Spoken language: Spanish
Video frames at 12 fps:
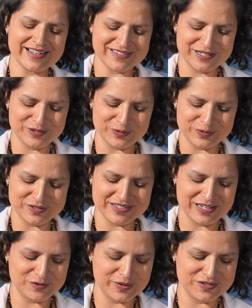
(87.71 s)

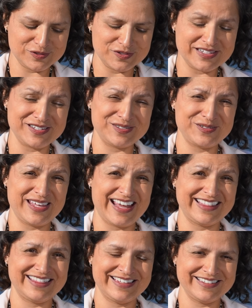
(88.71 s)
apertura, nuestra escuela
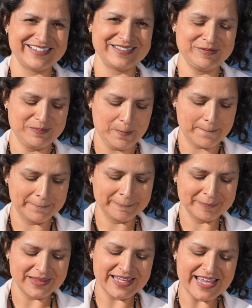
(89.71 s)
Shahid Harun
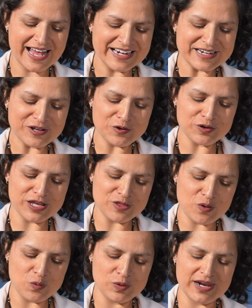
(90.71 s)
Academia,
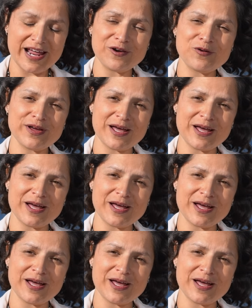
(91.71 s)
hemos estado